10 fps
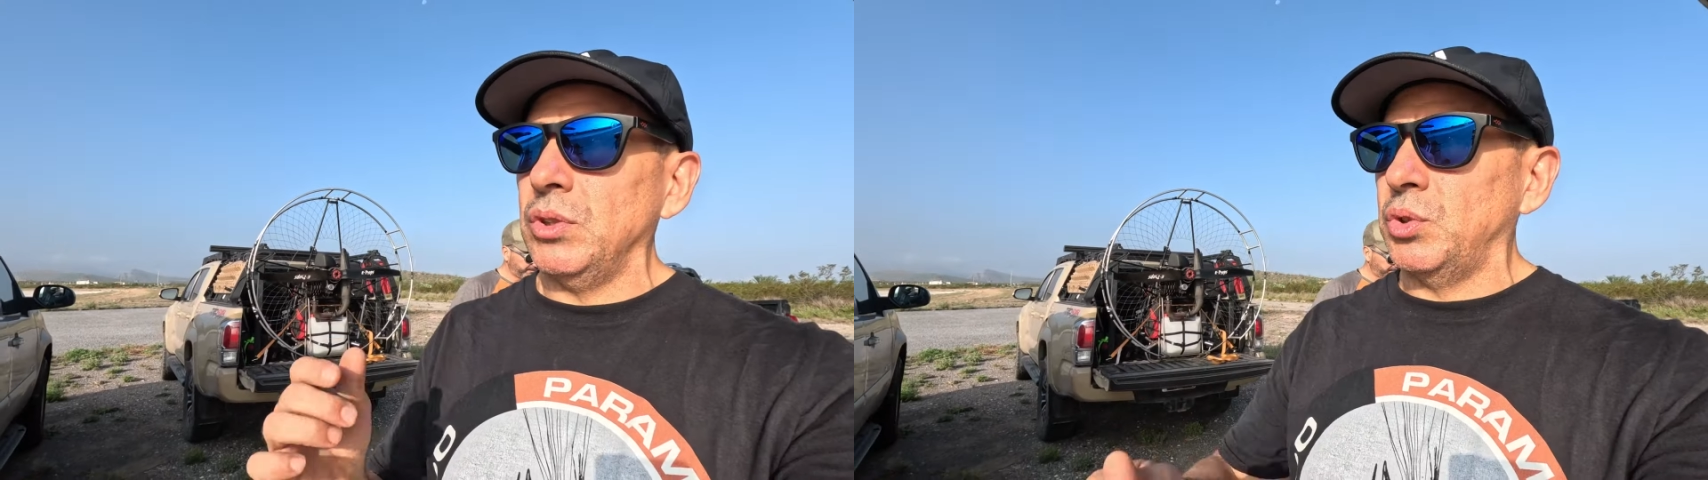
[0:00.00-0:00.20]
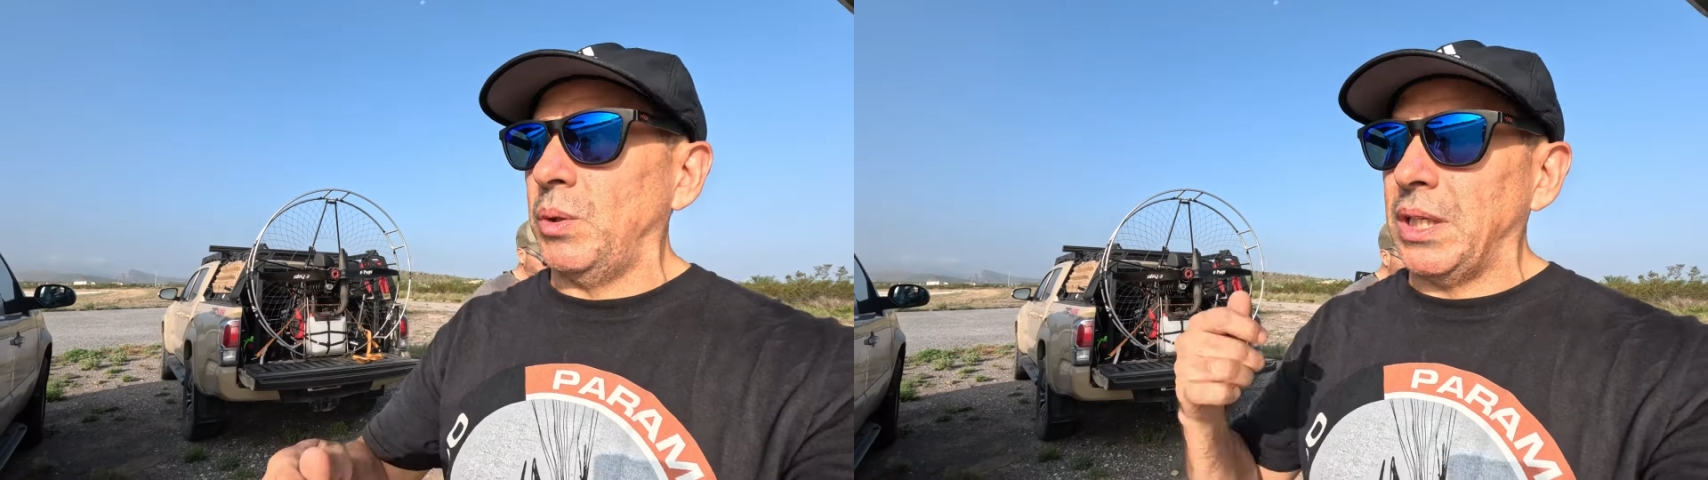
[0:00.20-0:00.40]

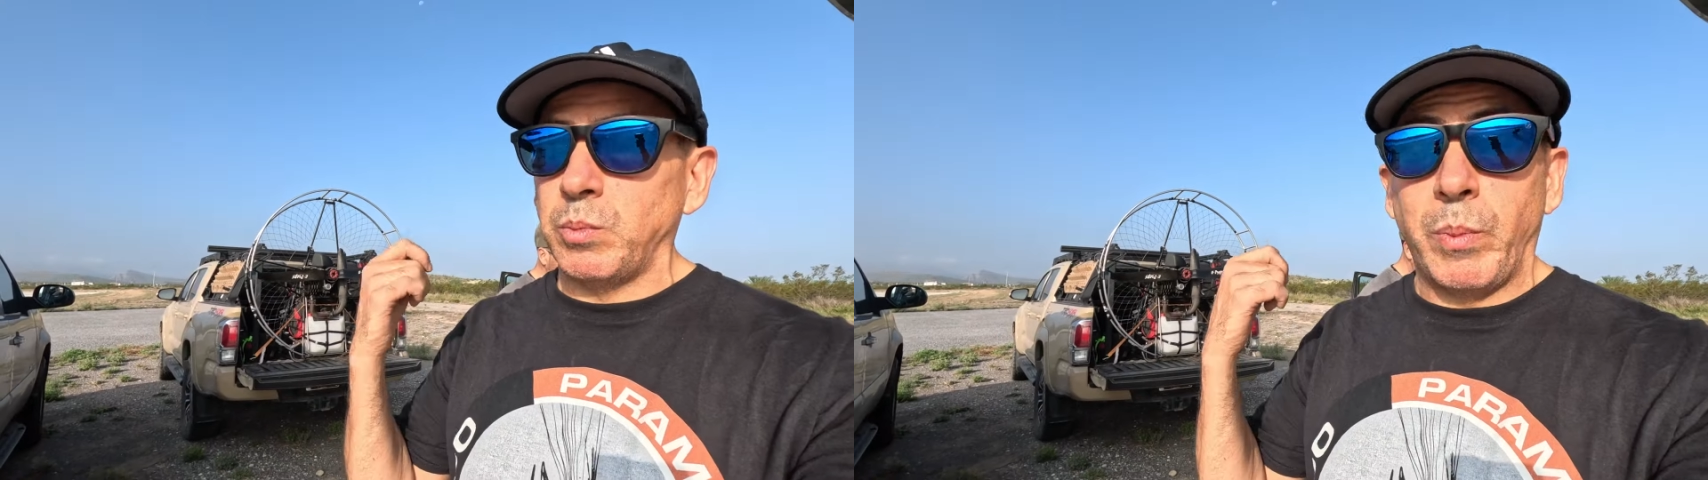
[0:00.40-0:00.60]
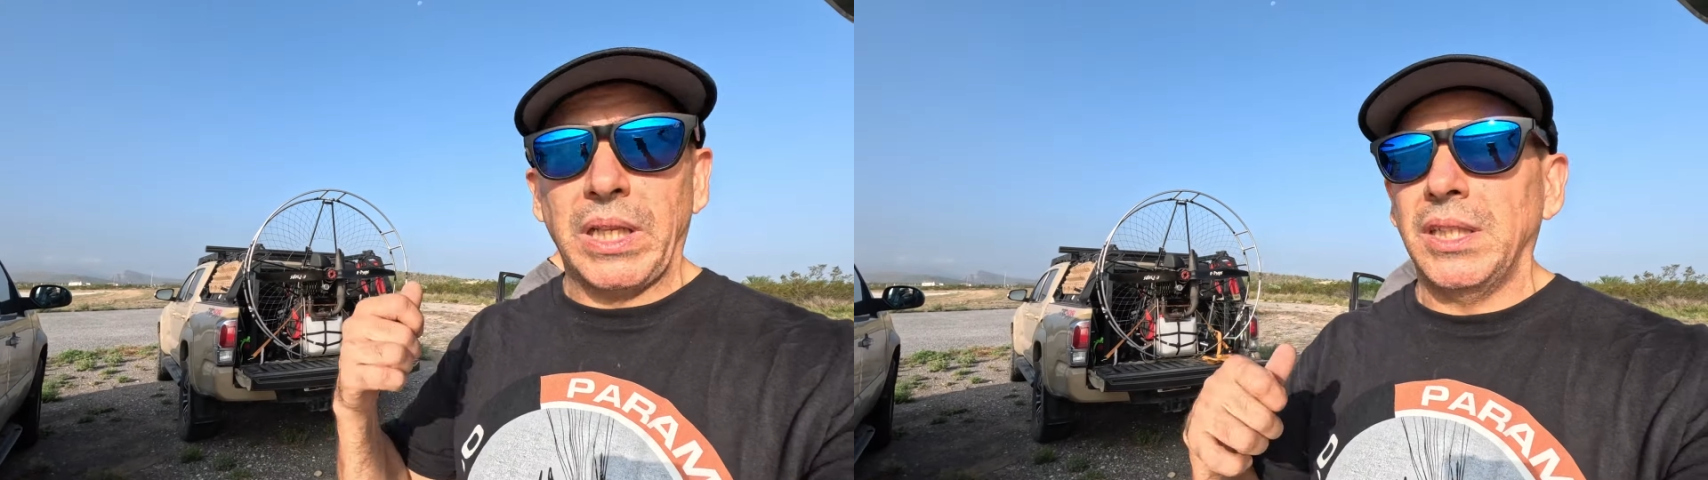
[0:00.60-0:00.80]
estuvieras
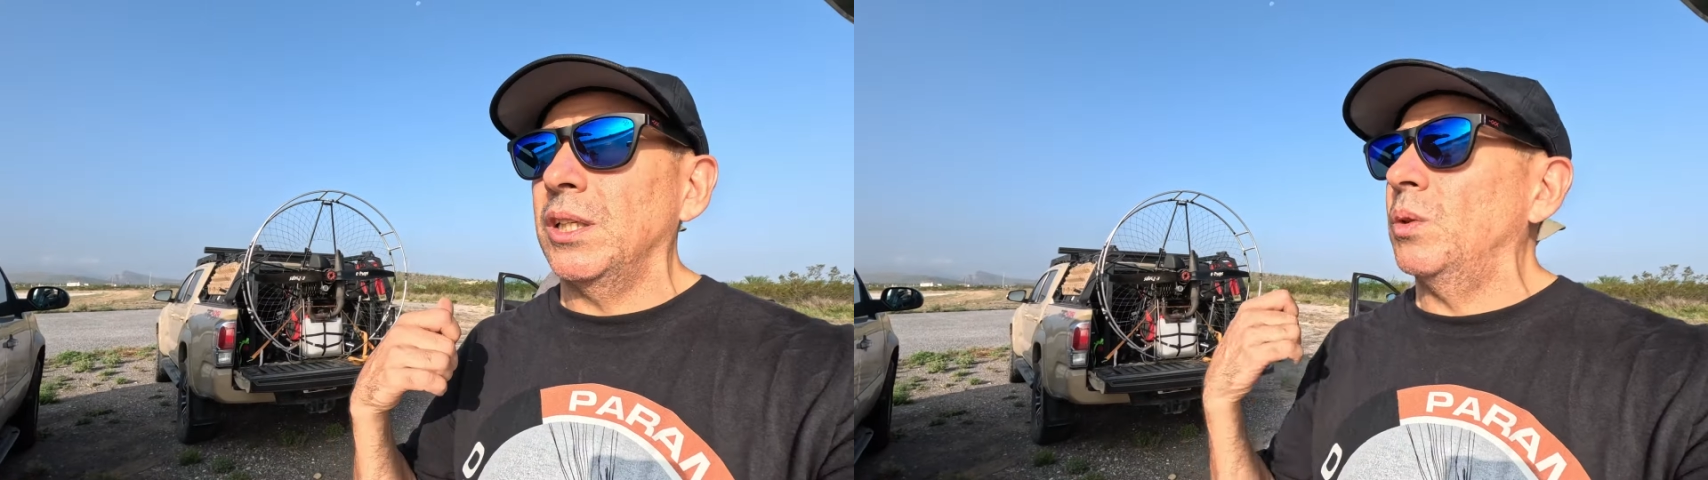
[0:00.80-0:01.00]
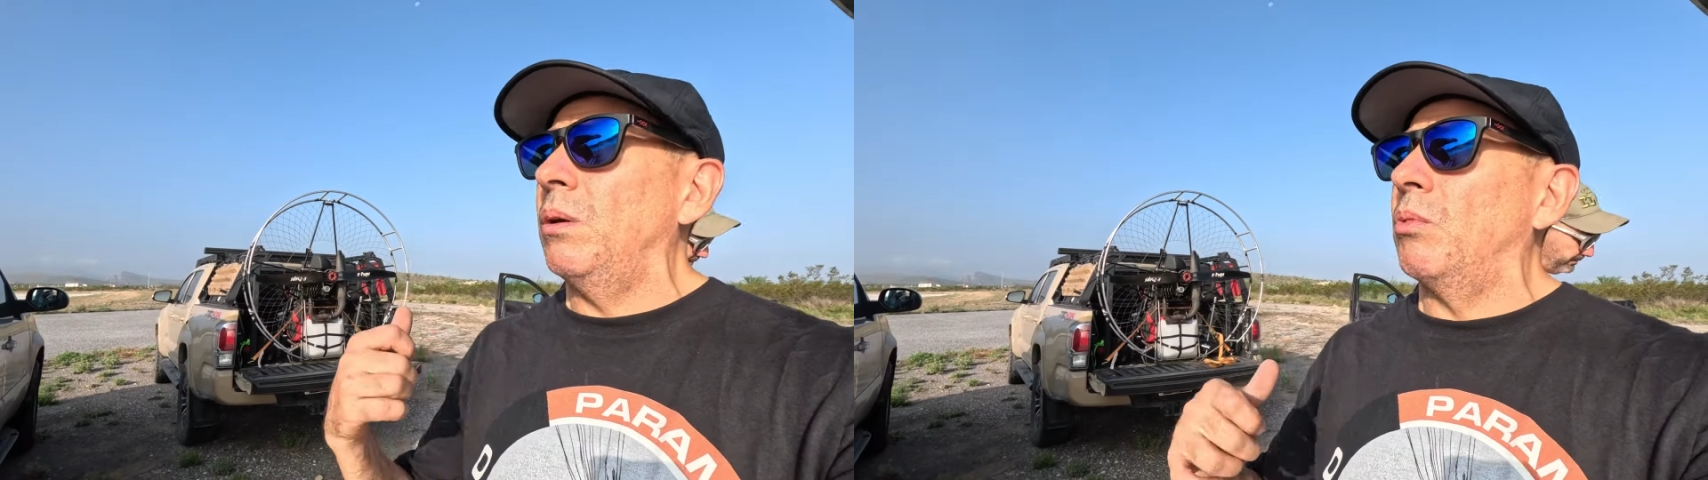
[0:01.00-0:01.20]

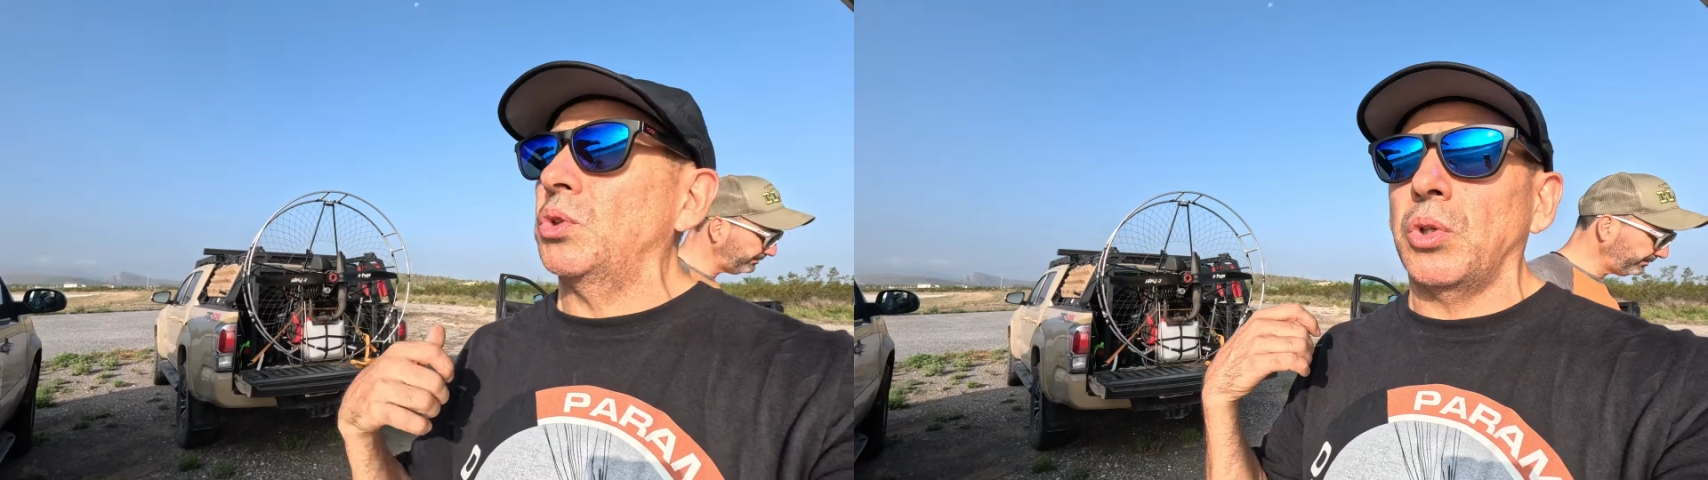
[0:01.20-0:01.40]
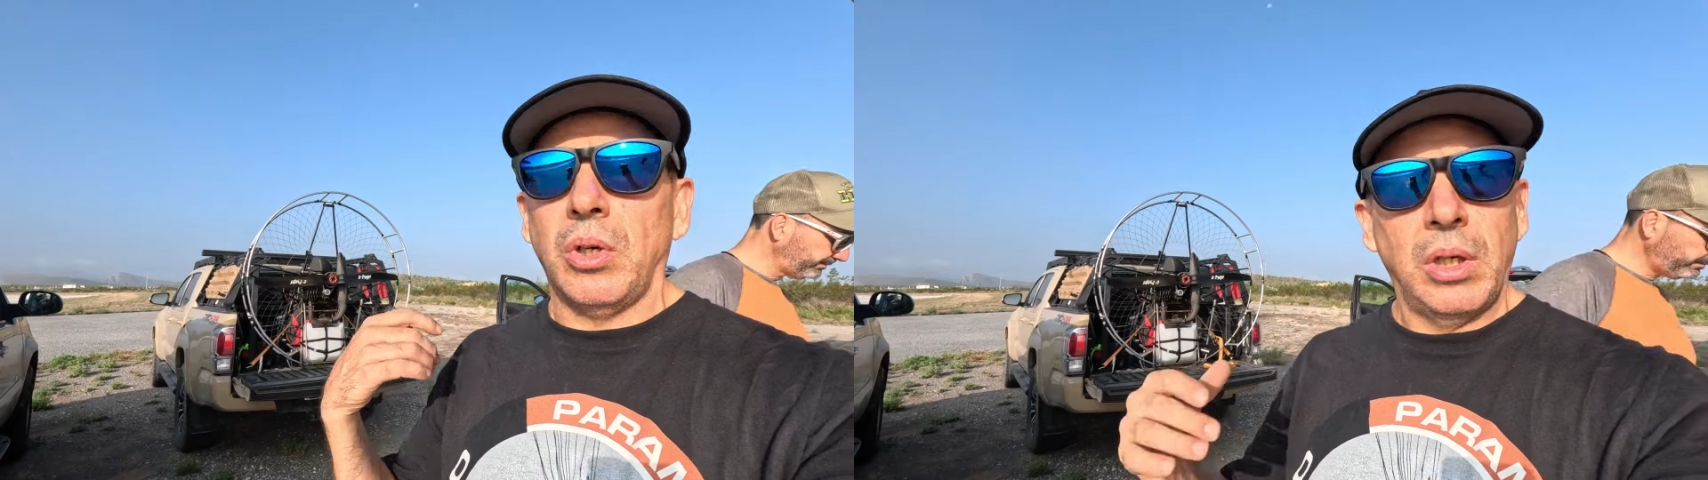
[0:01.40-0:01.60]
prendiendo el
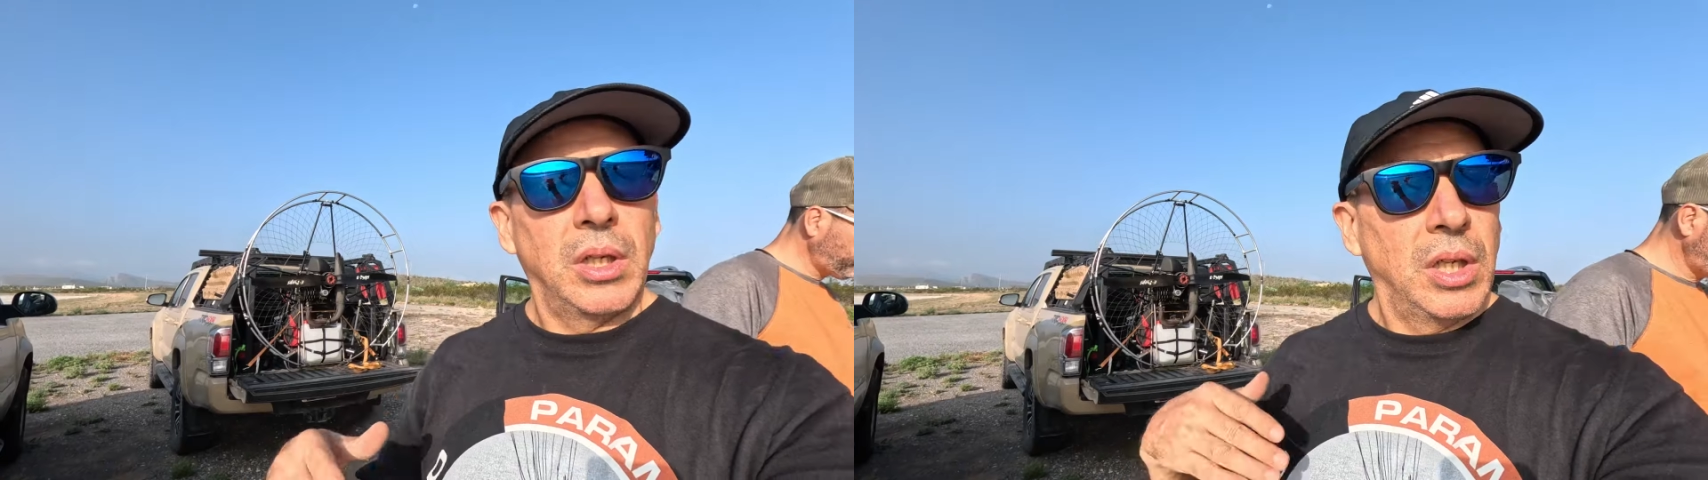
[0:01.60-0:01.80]
motor